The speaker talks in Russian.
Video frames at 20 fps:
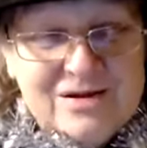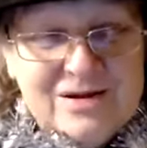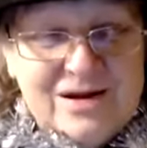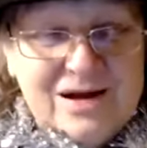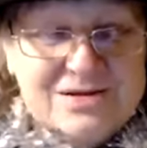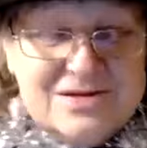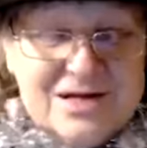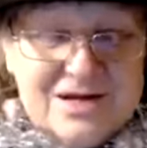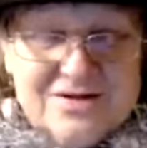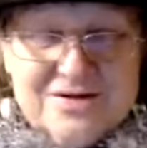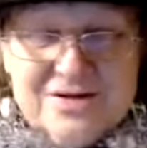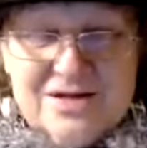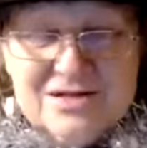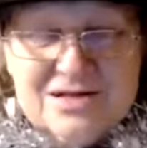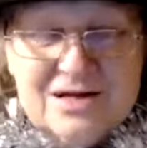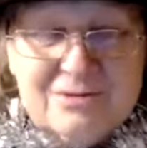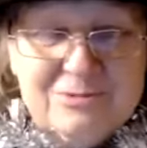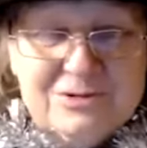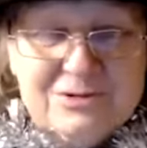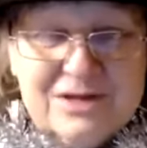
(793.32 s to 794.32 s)
Хотя
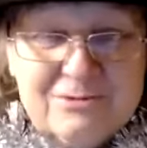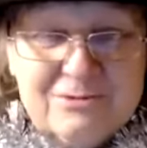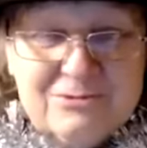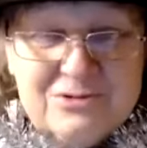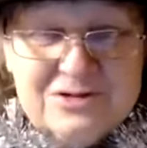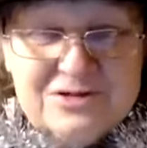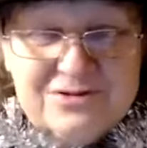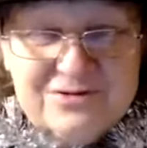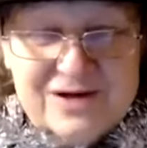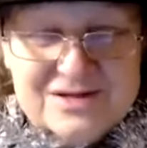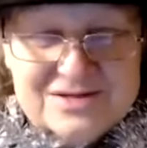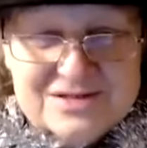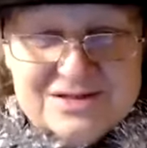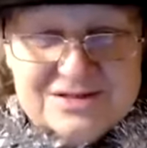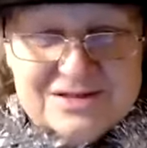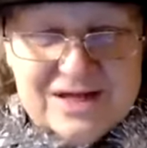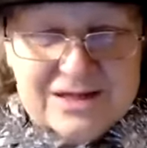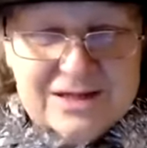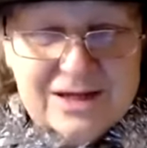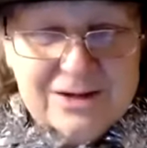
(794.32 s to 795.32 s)
жалко, потому что в разных
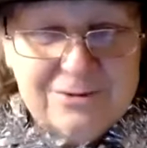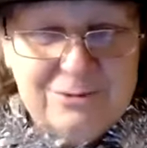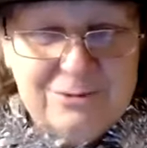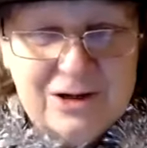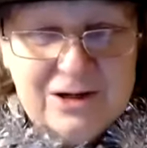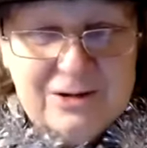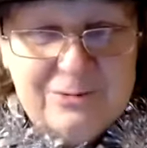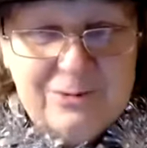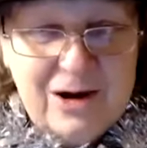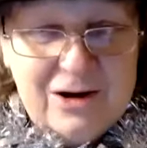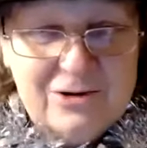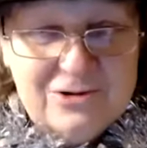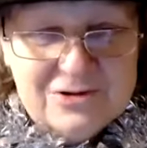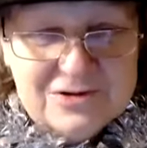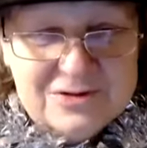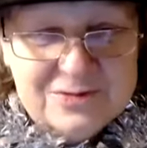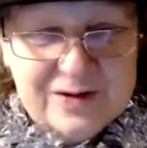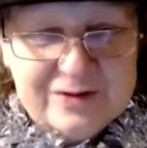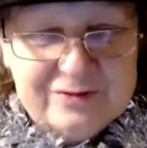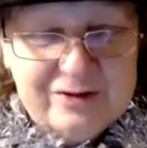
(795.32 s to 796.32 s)
странах мира
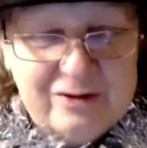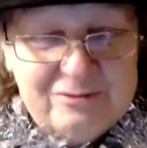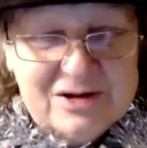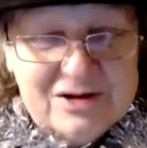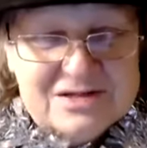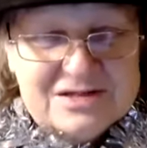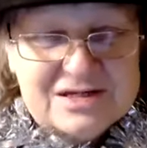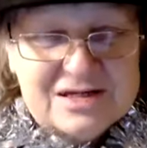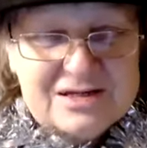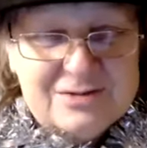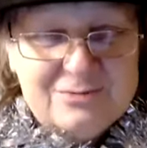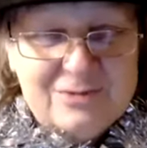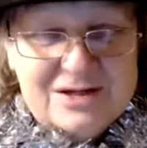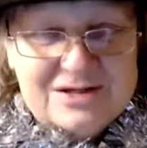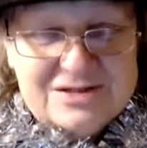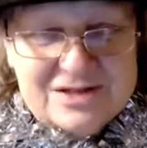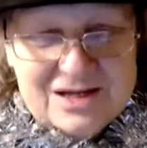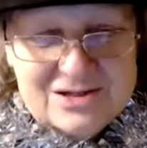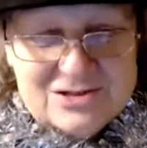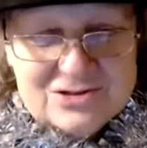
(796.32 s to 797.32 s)
проходят первомайские
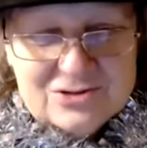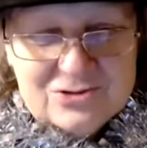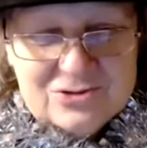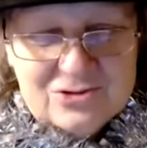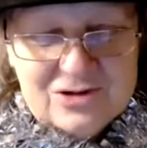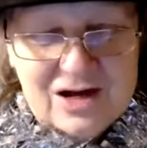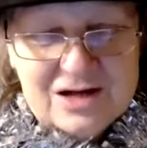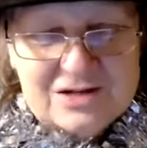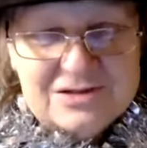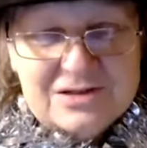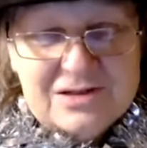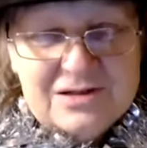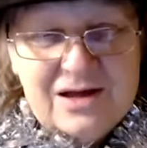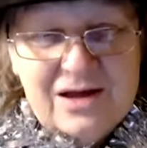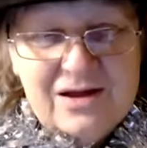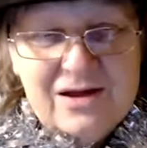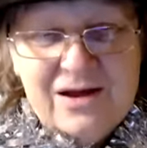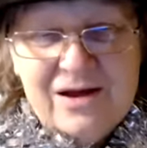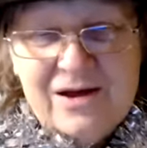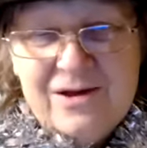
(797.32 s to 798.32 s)
демонстрации, но как-то
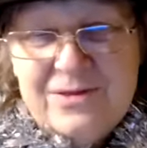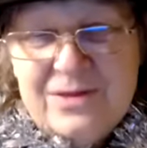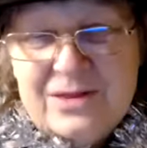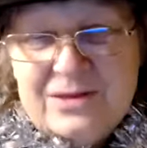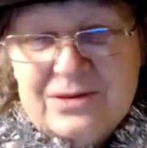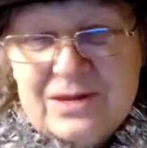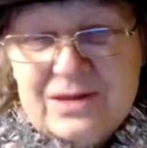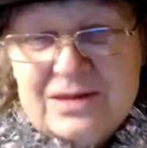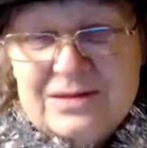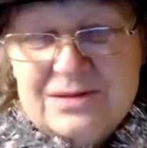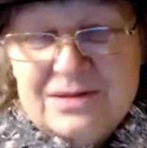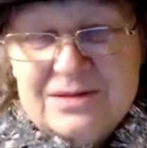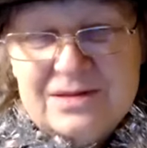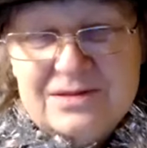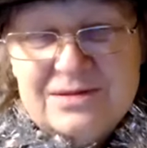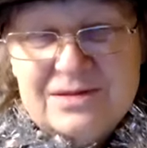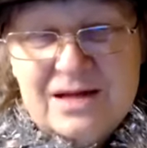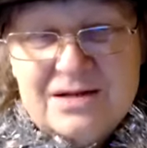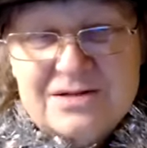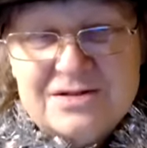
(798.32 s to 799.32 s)

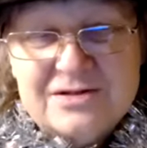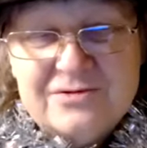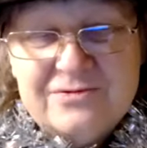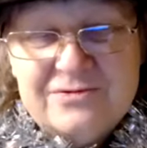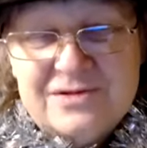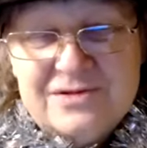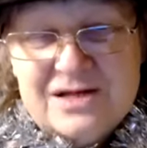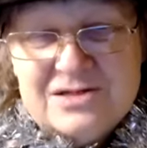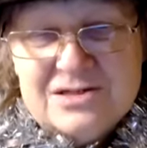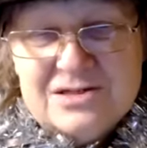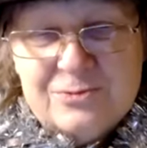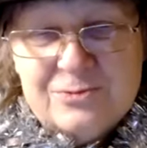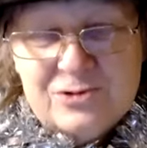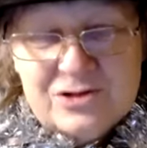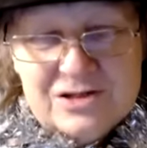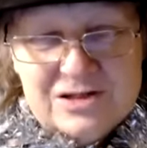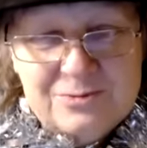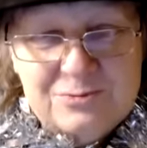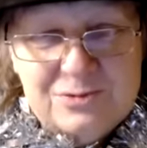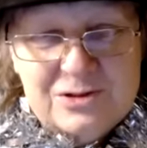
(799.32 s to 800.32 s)
наши власти
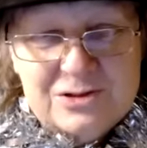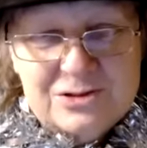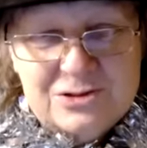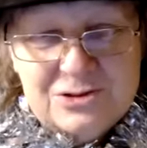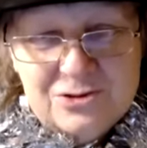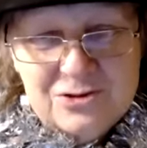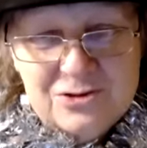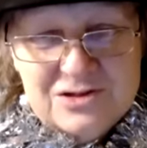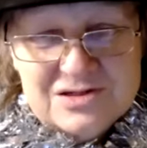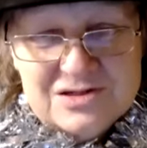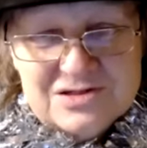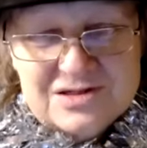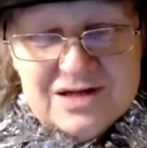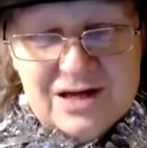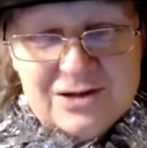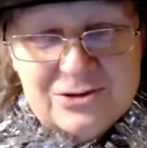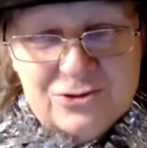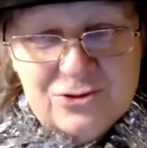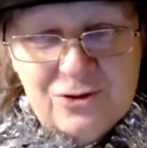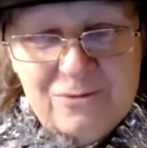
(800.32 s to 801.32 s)
после перестройки
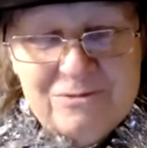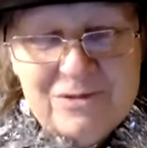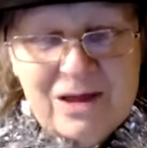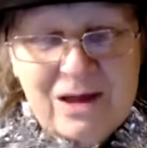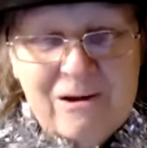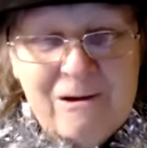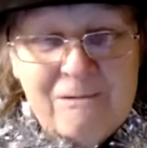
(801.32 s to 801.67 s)
заодно